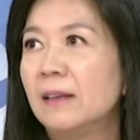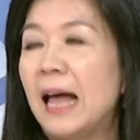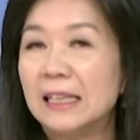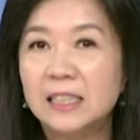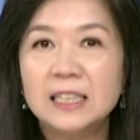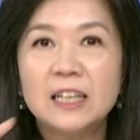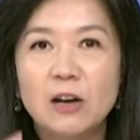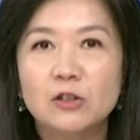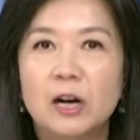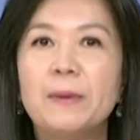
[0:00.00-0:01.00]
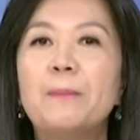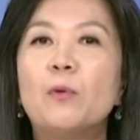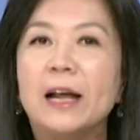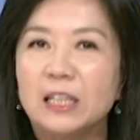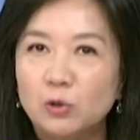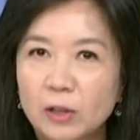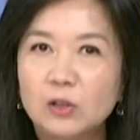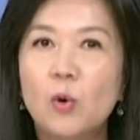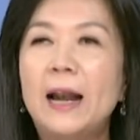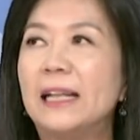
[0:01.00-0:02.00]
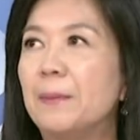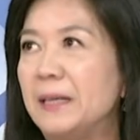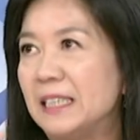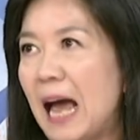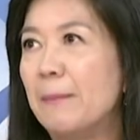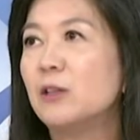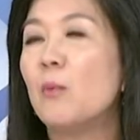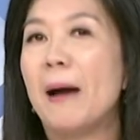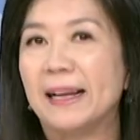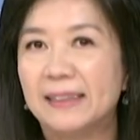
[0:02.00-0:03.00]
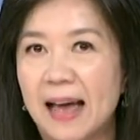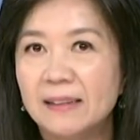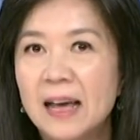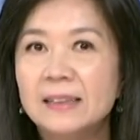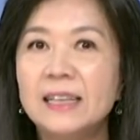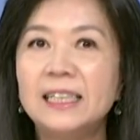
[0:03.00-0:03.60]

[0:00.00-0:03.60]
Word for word: 他吃定高雄人民，不管你做的多烂的品质，他们都买单。那